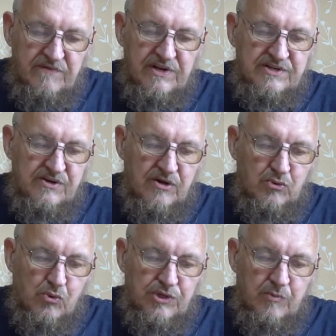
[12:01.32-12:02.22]
в
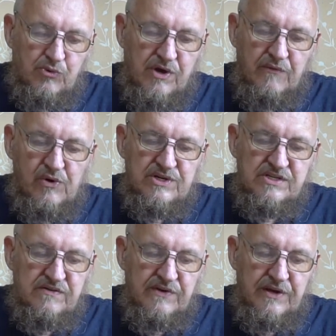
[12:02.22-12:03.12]
литературном
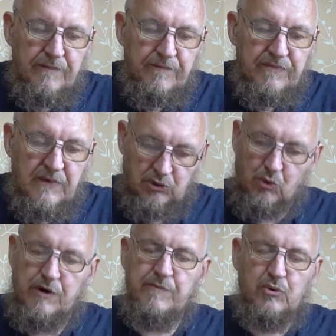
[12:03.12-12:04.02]
удовольствии,
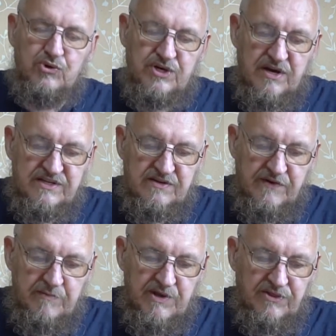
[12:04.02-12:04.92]
которое получает
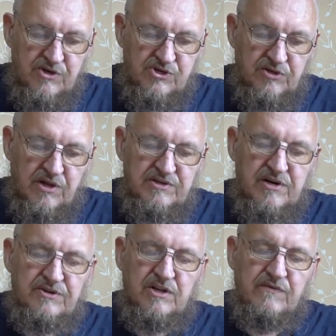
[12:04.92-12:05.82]
современный читатель
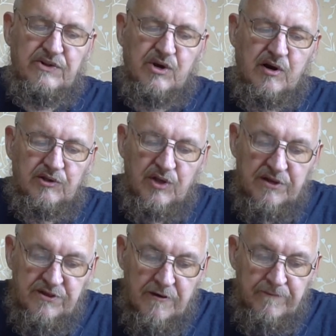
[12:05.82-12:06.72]
от этого
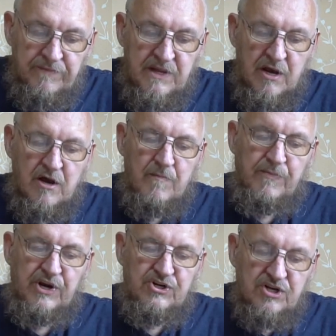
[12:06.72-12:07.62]
трактата,
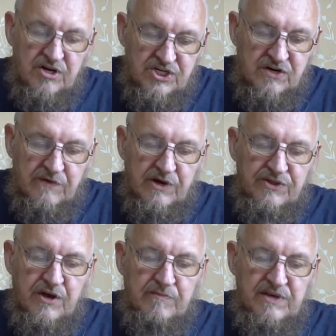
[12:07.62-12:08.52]
пришедшего к
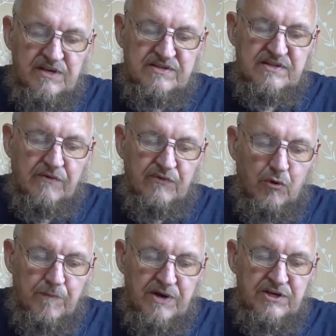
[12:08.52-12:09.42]
нам из давно
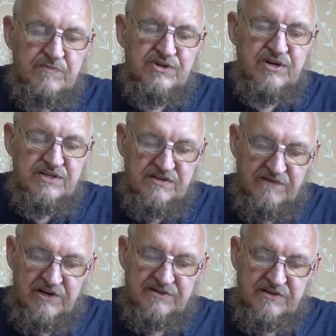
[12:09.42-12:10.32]
погибшей
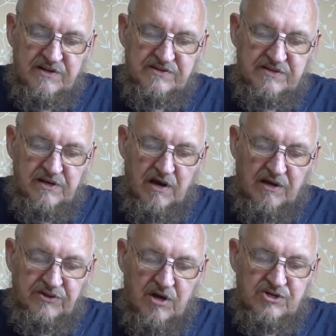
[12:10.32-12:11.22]
цивилизации, а
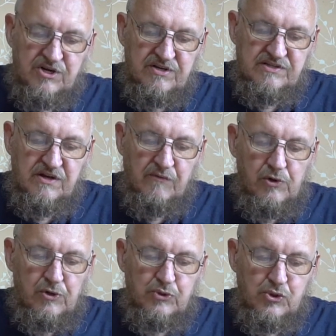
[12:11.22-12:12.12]
также из
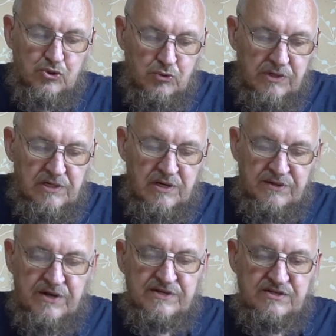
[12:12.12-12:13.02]
довольно чужой для
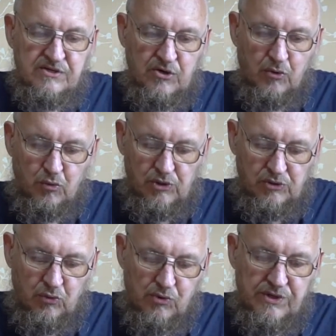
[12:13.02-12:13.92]
нас
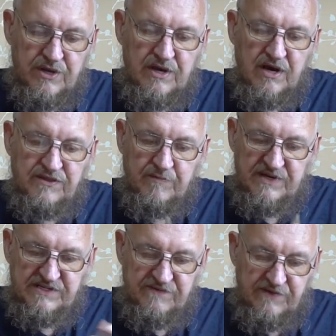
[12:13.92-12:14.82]
культурной
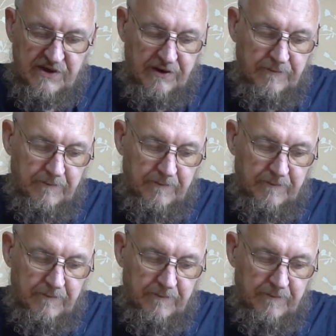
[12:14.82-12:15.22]
атмосферы.